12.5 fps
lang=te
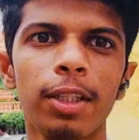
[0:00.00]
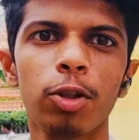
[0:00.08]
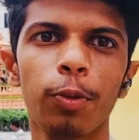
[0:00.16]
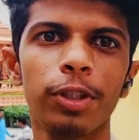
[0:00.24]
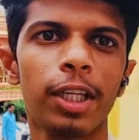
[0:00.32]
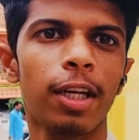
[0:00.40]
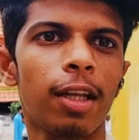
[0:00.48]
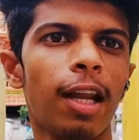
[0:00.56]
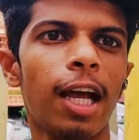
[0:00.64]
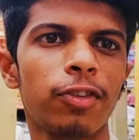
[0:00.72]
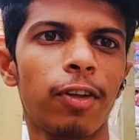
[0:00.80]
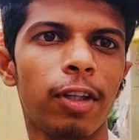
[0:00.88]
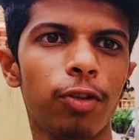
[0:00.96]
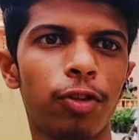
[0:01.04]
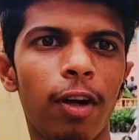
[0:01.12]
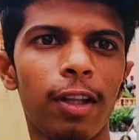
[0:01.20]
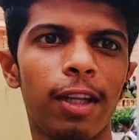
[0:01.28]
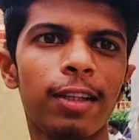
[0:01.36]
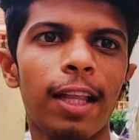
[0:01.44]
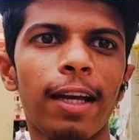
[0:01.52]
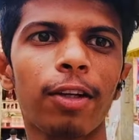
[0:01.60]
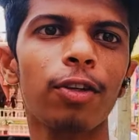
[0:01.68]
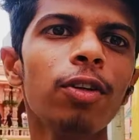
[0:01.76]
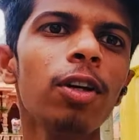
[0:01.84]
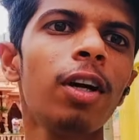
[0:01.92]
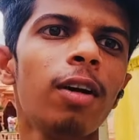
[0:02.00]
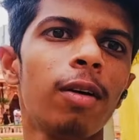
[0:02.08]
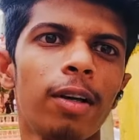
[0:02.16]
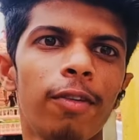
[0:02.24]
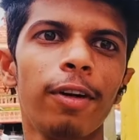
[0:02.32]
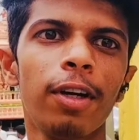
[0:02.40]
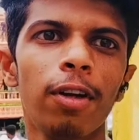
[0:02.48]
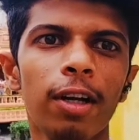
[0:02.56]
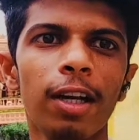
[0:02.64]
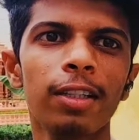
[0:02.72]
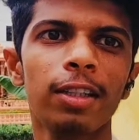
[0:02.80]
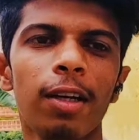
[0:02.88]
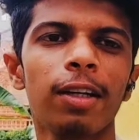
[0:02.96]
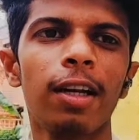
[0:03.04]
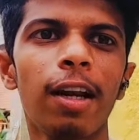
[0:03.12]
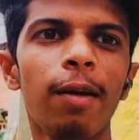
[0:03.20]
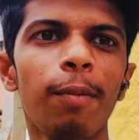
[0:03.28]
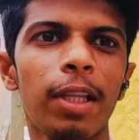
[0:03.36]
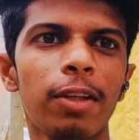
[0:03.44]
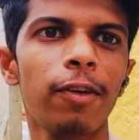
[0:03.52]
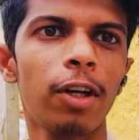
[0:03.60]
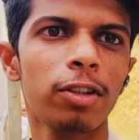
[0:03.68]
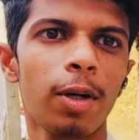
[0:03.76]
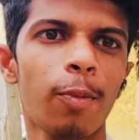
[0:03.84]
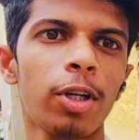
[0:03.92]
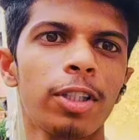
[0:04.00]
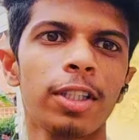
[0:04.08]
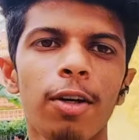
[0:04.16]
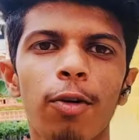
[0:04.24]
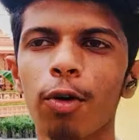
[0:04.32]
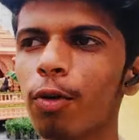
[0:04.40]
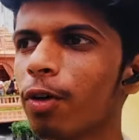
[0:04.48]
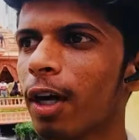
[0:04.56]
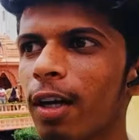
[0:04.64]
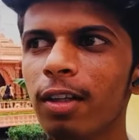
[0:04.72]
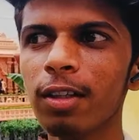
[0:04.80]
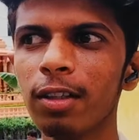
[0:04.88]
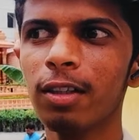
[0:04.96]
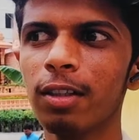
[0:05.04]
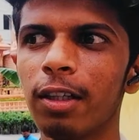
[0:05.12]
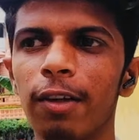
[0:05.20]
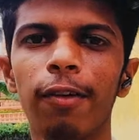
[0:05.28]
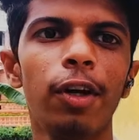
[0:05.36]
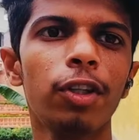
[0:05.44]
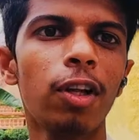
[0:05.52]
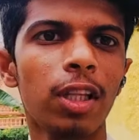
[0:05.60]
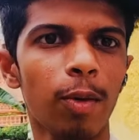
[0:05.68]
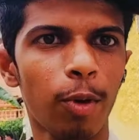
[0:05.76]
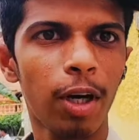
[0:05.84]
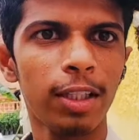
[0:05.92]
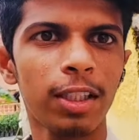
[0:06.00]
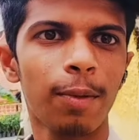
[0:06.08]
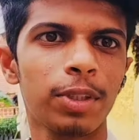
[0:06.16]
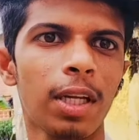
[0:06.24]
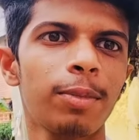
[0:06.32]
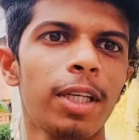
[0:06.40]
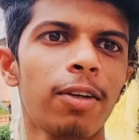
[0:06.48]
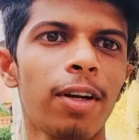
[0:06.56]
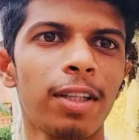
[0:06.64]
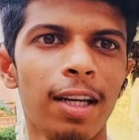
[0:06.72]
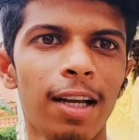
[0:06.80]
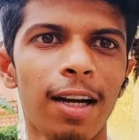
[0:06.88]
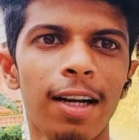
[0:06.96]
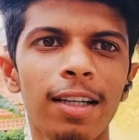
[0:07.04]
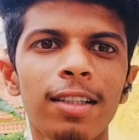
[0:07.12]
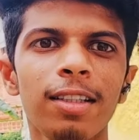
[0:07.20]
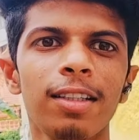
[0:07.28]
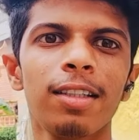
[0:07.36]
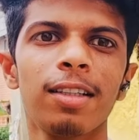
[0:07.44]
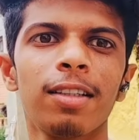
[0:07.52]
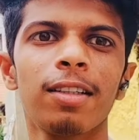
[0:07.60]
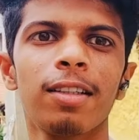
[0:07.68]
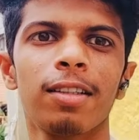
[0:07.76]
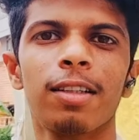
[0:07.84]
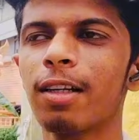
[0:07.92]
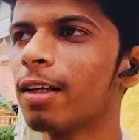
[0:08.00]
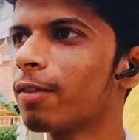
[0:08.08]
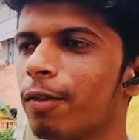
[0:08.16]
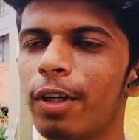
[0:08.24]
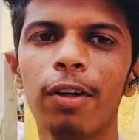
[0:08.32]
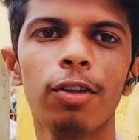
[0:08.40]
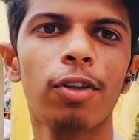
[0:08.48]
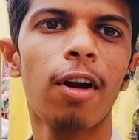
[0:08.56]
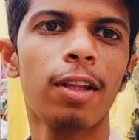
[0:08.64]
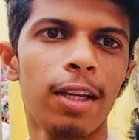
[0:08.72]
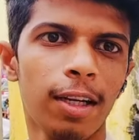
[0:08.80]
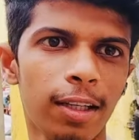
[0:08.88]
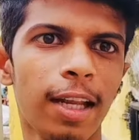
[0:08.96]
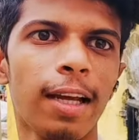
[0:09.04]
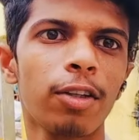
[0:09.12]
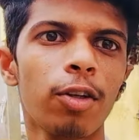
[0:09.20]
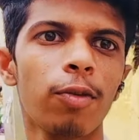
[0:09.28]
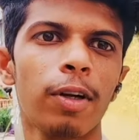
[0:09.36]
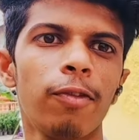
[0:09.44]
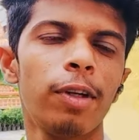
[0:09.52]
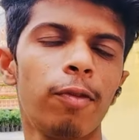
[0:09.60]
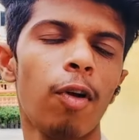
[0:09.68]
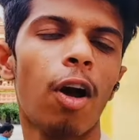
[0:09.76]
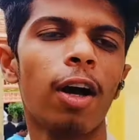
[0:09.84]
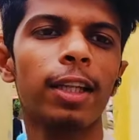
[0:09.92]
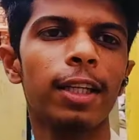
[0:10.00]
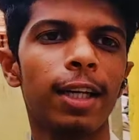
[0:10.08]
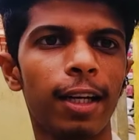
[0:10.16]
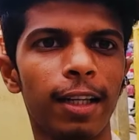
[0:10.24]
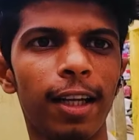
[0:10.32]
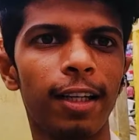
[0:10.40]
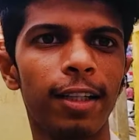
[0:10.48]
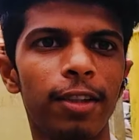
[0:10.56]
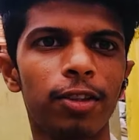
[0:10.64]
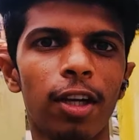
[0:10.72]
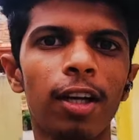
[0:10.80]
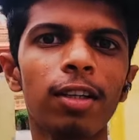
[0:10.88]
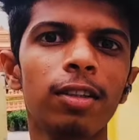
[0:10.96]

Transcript: అయితే చూపించిన కదా లాస్ట్ వీక్ చూసిన వాళ్ళందరికీ థాంక్యూ ఈ వీడియో ఇట్లానే ఇట్లానే ప్రతి వీడియోకి సపోర్ట్ చేస్తారని కోరుకుంటున్నా ఈ వీడియో చూసినట్లయితే సబ్స్క్రైబ్ చేయకండి ఇట్లా కండి వీడియో చూసిన వాళ్ళందరికీ థాంక్యూ ఈ బ్లాగ్ అయితే ఇక్కడికైతే ఎండ్ చేస్తున్నా